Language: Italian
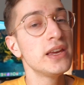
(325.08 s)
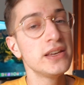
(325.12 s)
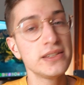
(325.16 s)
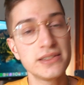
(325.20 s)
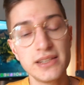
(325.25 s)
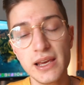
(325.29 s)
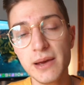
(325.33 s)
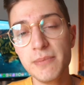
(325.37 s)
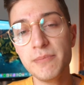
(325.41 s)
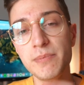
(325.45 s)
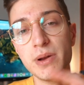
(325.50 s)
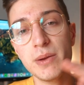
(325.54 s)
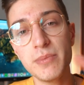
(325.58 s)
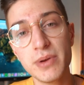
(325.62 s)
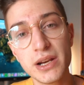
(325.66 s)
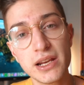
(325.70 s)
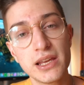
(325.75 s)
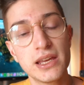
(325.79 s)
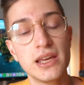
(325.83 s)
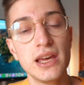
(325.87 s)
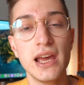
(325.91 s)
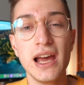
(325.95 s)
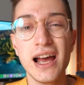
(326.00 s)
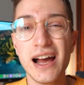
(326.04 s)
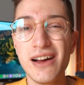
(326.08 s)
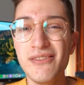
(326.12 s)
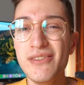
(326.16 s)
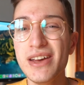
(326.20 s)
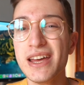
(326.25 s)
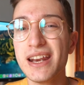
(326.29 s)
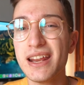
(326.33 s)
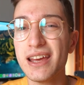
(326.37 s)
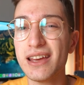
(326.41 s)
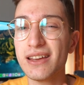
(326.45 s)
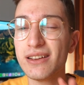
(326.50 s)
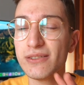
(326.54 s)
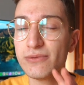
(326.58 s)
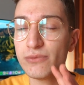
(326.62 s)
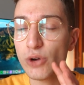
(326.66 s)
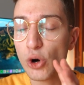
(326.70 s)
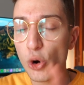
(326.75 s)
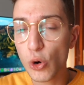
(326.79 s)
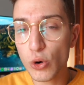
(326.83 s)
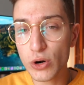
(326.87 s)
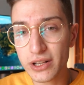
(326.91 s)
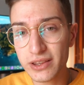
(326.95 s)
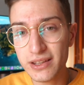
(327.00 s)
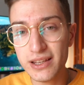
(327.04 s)
sempre perché perché avere
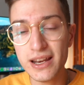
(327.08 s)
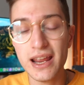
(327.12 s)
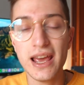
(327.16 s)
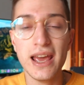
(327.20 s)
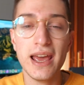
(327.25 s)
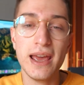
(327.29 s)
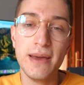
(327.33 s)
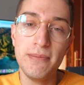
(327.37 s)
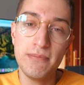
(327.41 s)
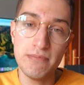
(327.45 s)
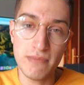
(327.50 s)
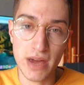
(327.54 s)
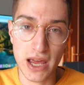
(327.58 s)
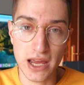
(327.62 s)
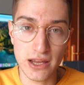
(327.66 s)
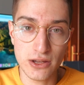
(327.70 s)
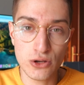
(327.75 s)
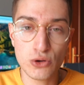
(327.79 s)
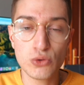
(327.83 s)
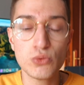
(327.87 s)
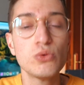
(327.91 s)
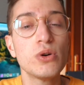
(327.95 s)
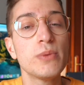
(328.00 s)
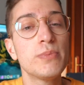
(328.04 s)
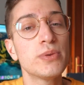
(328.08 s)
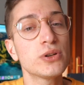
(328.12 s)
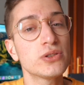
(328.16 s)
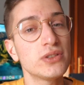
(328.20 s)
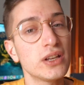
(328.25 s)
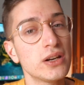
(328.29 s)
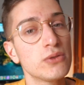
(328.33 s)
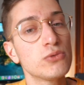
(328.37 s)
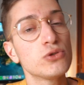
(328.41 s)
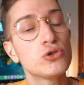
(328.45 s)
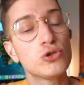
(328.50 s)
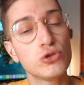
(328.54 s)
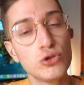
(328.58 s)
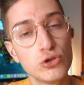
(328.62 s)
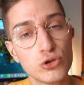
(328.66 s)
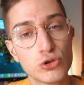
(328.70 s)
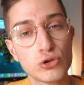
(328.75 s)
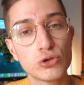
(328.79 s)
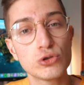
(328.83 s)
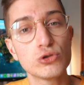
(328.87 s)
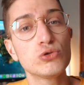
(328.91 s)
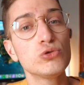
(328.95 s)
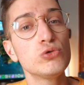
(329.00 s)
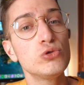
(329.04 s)
ordine è meglio, comunque portare questo
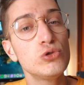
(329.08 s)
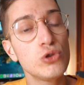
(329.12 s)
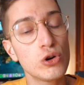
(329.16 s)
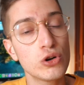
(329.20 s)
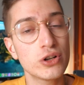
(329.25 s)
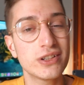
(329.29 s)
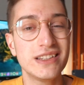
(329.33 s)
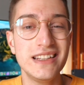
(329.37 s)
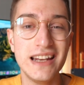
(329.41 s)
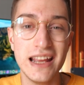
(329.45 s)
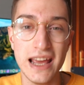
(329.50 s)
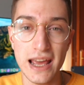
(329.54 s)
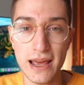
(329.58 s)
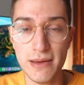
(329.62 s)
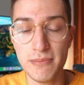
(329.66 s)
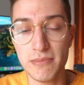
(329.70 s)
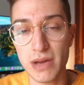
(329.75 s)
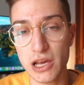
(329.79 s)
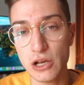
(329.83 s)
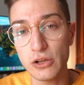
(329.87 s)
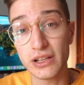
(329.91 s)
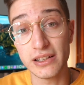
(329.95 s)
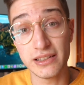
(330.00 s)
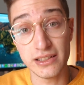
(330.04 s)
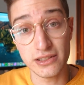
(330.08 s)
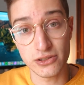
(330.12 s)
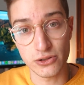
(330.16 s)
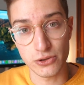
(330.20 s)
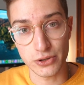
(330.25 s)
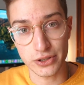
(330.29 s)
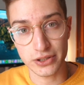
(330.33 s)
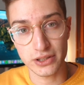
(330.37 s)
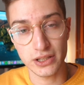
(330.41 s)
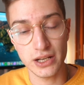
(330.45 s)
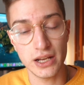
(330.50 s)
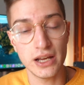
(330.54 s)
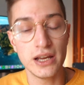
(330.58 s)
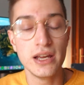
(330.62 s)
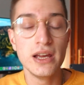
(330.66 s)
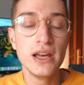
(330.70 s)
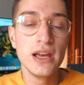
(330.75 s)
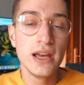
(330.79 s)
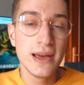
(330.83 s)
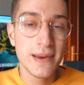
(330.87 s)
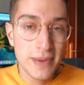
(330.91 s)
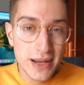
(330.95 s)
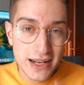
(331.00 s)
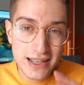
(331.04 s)
discorso sull'ordine è meglio del disordine,
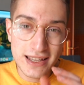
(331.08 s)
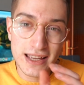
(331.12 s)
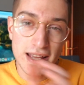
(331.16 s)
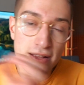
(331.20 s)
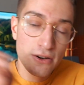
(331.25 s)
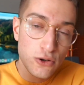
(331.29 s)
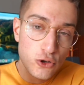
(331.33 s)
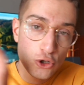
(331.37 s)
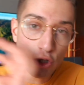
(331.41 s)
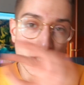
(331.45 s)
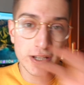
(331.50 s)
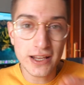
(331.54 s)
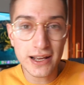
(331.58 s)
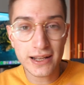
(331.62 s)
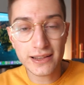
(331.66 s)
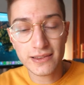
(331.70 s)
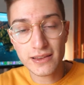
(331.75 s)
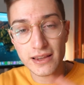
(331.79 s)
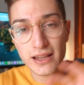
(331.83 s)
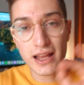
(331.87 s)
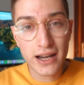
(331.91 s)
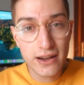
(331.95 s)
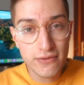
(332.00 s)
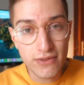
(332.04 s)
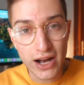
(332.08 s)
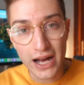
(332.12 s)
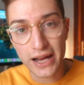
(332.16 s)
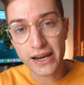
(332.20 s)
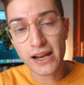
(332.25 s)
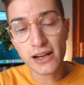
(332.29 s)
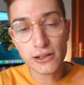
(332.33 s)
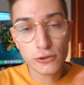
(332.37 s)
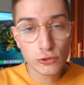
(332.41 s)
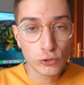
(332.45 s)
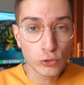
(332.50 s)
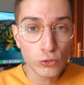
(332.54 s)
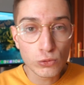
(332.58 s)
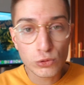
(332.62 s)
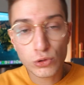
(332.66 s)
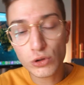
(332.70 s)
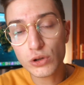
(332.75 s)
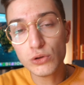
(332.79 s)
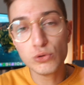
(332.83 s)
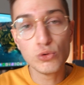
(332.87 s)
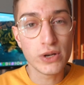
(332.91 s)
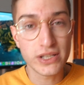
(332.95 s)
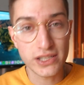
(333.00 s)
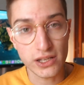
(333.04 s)
perché riuscite ad arrivare al tutto
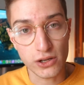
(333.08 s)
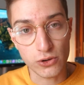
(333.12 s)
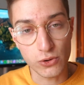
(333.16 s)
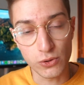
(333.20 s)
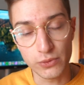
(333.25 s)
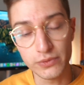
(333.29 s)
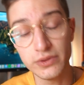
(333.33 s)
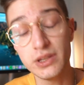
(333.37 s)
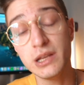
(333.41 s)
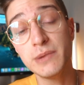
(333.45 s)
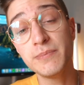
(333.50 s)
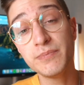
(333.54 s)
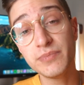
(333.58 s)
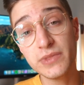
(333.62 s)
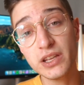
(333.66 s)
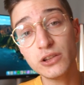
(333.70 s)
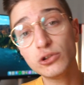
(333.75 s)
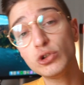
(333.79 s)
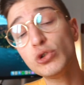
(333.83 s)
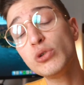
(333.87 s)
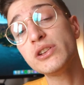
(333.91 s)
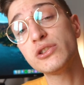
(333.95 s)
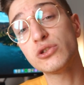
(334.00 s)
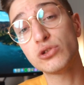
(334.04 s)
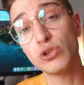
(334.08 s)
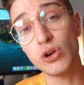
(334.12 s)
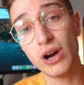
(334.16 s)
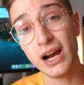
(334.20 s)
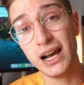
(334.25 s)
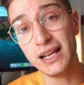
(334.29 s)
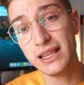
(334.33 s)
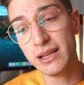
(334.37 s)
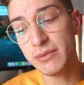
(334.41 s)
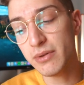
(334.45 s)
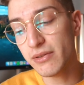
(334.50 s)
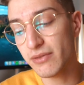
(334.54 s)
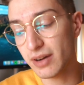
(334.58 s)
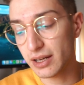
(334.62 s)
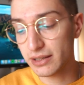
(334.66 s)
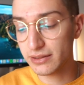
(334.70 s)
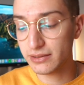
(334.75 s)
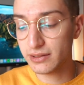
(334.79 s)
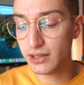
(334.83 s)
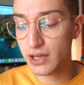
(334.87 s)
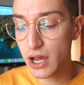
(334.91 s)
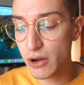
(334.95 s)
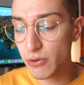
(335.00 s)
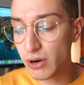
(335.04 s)
in due secondi. Detto questo, andiamo
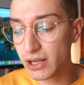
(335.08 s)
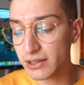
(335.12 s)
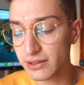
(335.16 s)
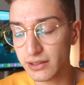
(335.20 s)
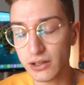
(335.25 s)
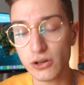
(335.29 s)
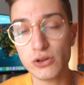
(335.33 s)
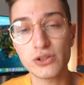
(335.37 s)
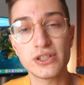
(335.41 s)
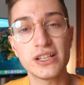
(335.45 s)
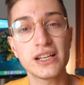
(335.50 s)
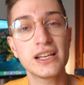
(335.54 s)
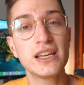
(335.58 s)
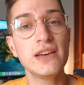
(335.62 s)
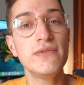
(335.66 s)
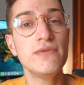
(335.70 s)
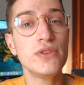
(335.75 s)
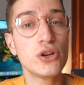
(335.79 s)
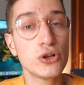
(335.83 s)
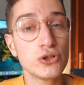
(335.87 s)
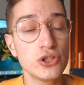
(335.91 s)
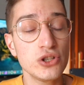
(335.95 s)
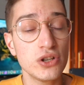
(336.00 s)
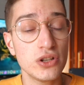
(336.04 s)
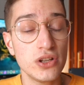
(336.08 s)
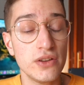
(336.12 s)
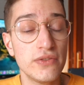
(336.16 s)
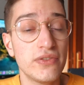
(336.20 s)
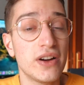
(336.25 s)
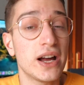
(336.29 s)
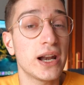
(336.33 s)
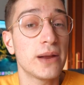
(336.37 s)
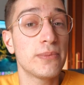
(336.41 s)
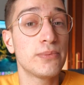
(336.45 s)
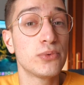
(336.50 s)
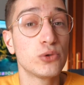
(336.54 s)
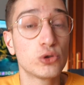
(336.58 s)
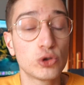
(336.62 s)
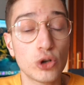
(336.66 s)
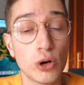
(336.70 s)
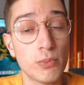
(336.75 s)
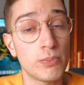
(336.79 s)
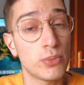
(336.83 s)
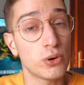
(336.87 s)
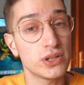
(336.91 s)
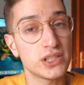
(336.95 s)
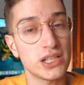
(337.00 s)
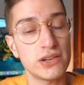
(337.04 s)
avanti e un'altra cosa che vi consiglio di fare,
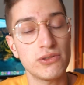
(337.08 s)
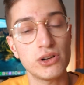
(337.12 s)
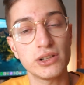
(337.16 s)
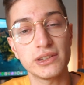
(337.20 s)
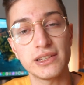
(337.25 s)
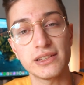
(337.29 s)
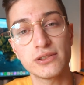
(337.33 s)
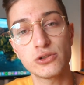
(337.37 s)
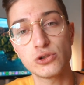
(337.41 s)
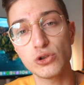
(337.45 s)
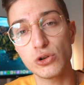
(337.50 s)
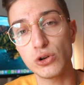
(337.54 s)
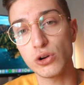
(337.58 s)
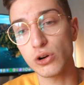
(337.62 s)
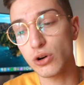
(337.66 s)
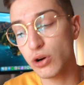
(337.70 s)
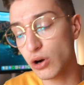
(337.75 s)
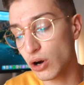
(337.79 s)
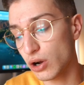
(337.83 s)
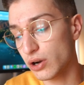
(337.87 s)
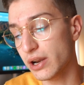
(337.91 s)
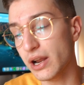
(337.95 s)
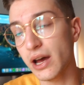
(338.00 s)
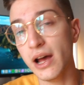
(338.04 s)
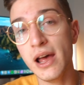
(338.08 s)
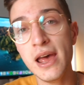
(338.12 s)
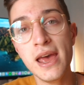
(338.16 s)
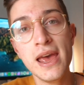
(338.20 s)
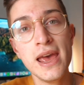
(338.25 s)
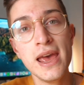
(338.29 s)
purtroppo questa volta solo con